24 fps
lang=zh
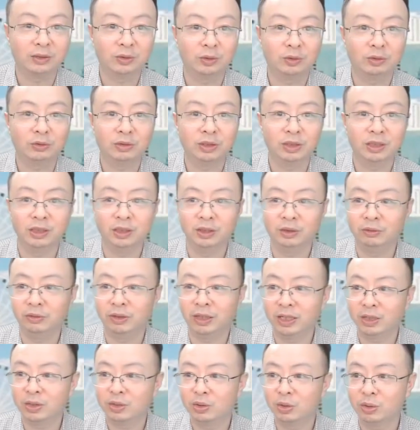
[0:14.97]
都是有
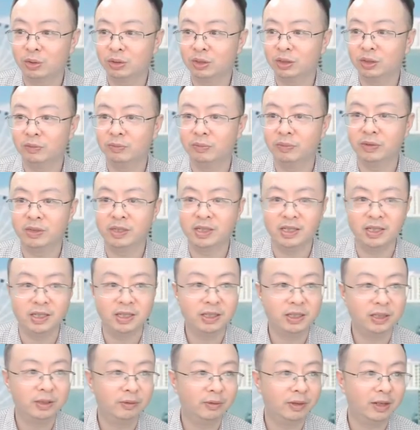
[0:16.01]
点措手不及，
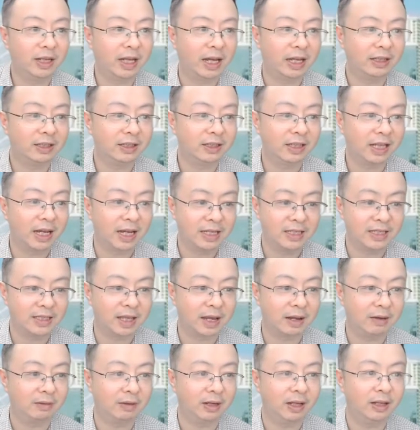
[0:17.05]
因为来的太
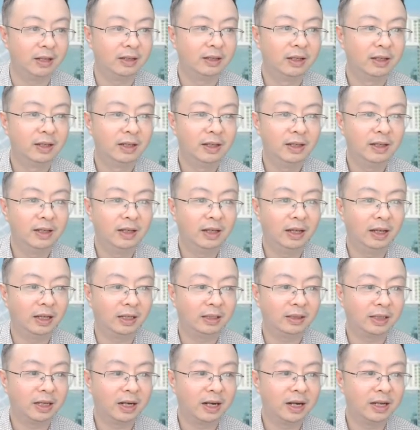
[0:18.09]
早了
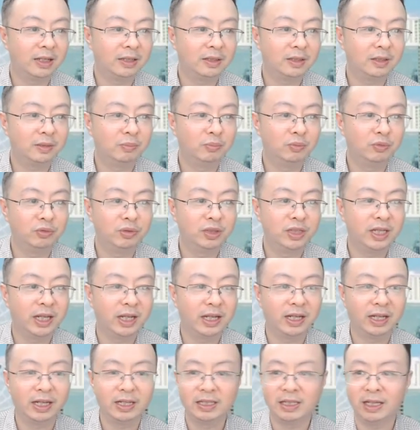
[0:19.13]
啊。当然，目前
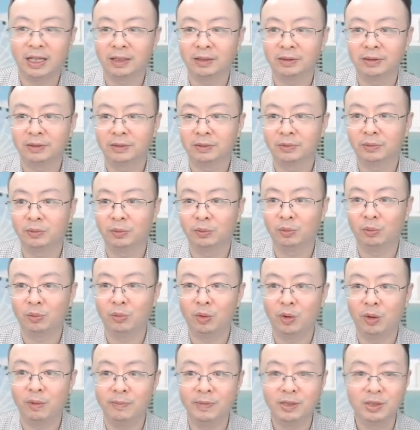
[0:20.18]
来讲，
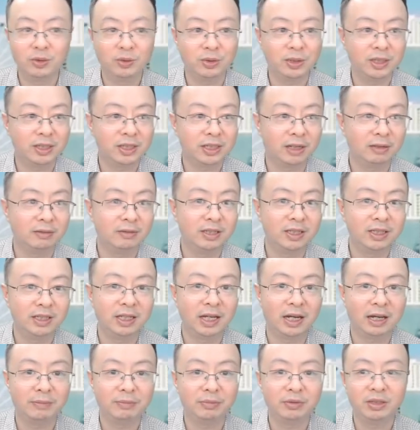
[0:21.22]
我们最着急
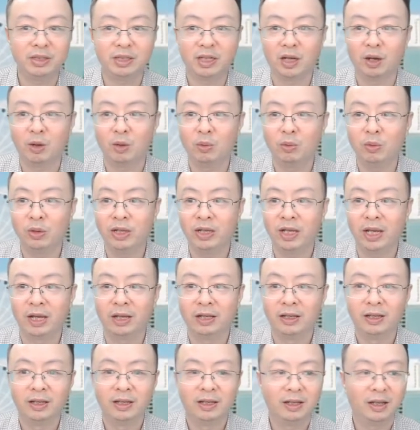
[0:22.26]
的还不是高温呢，
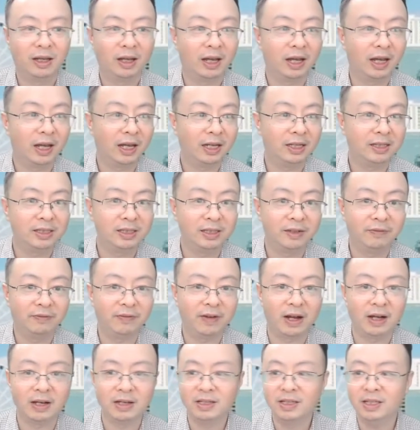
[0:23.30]
啊，还是
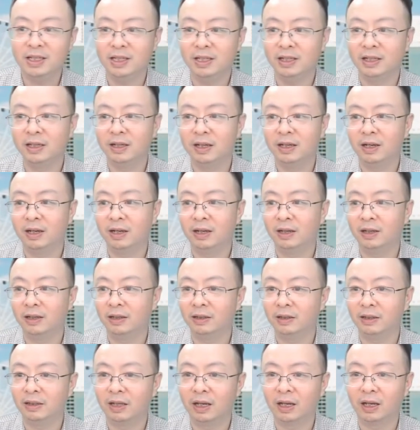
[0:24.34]
防疫啊。
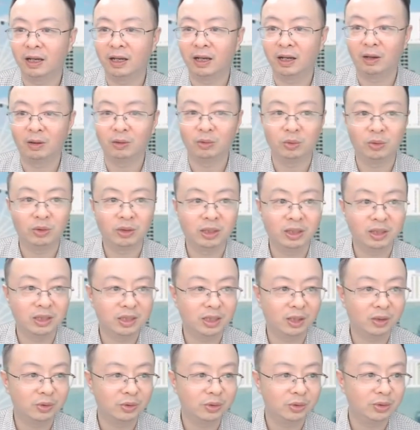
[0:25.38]
那好多的
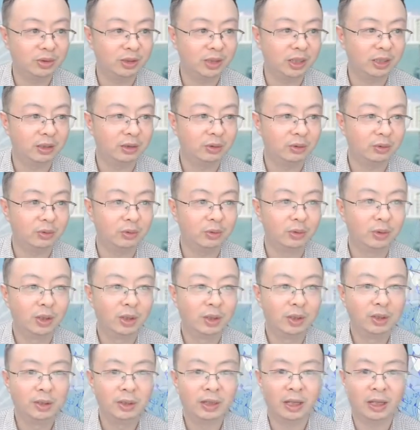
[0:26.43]
小区也都
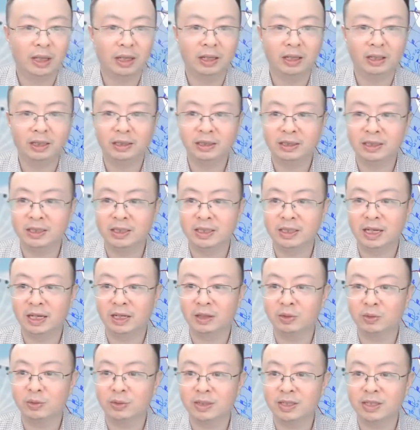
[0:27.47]
呃正在
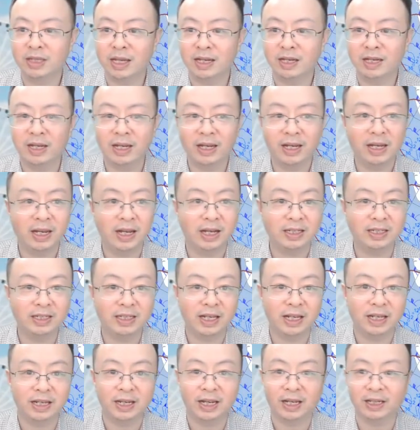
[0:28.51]
做三天两
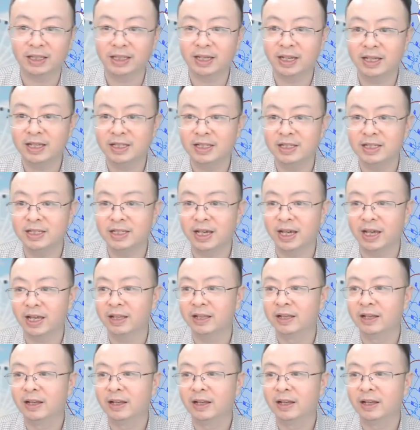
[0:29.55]
检，两天一检。